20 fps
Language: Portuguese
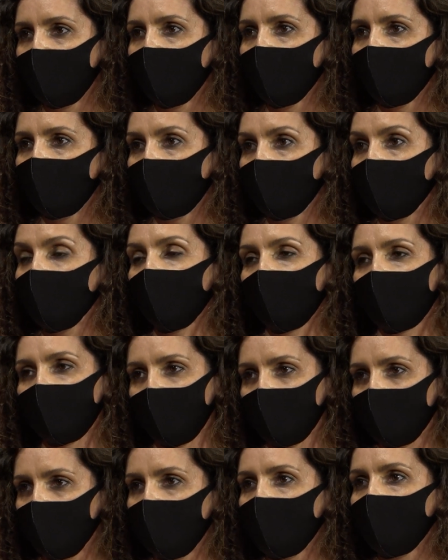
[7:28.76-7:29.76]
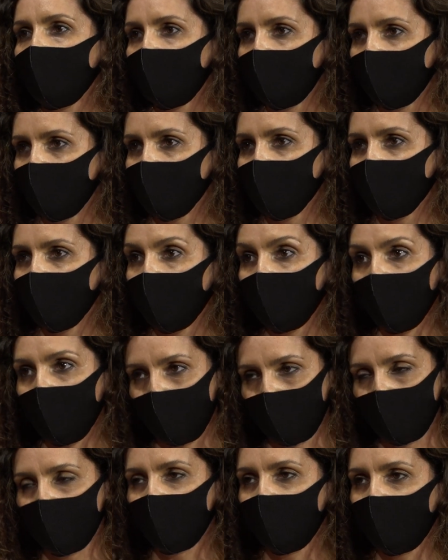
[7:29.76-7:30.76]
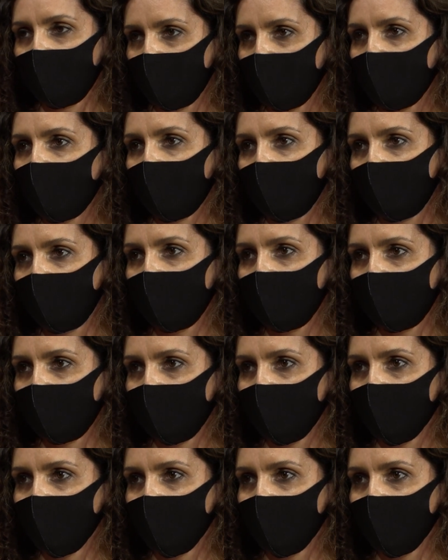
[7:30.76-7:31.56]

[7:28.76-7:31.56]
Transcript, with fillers: Por isso é que estamos assim. No meu ponto de vista, é isso.